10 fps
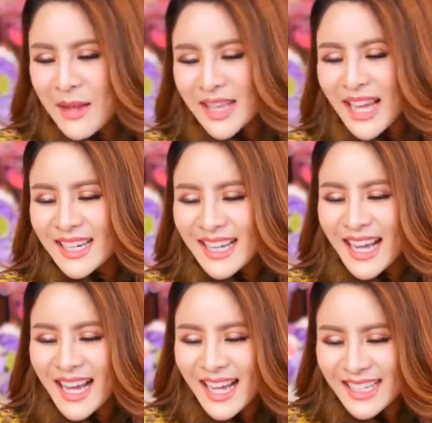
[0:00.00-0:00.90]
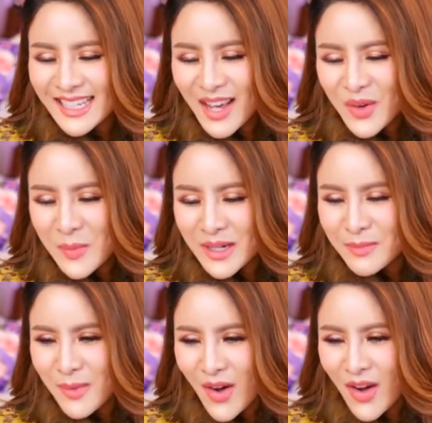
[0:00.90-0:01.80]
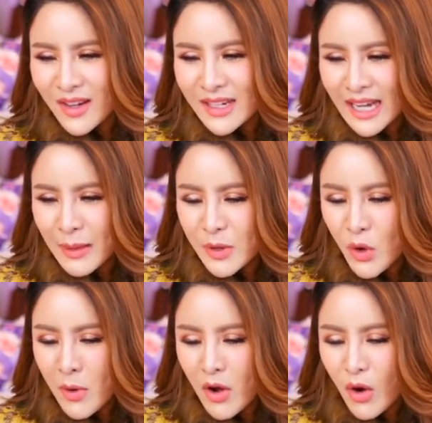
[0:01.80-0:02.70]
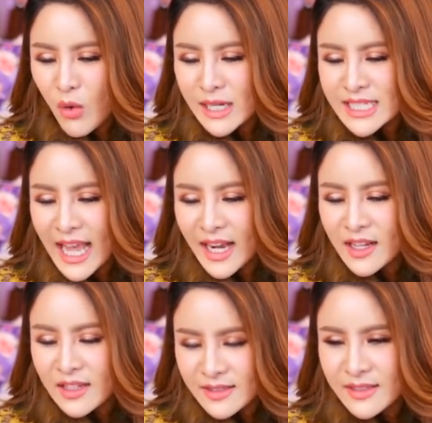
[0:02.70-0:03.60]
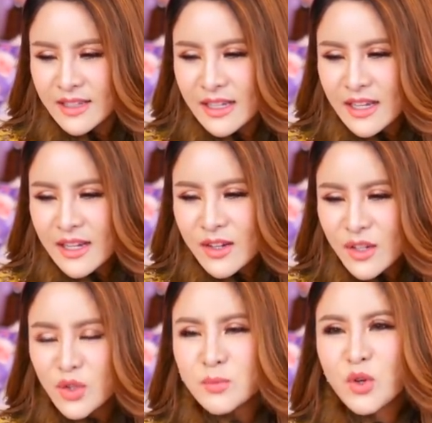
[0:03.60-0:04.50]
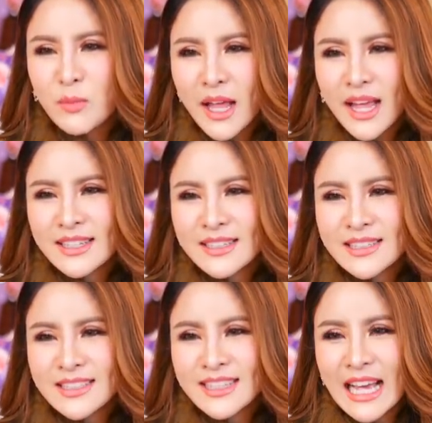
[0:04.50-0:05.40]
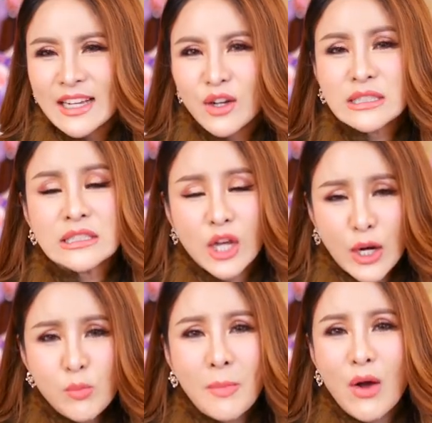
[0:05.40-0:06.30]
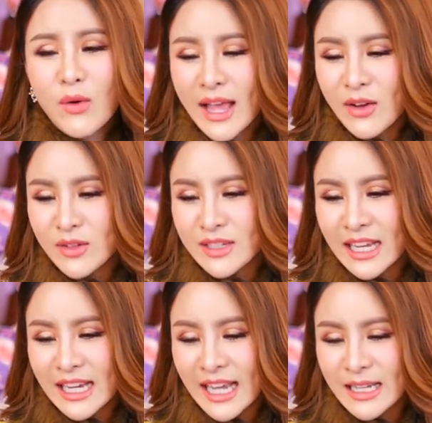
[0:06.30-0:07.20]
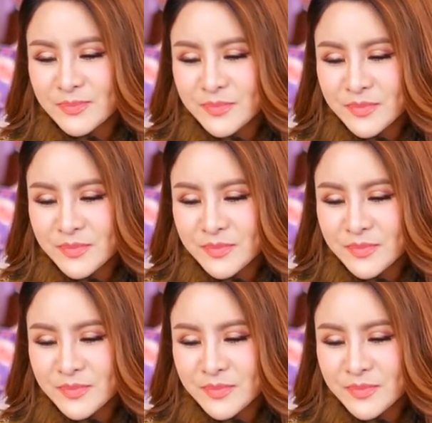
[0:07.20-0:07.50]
มาทันค่ะลีน่าโรเบิร์ตบอกนะคะพี่โอบอกขอคนละแชร์ก็ก็จบจบแล้วนะก็ทะลุเป้าแล้วนะคะ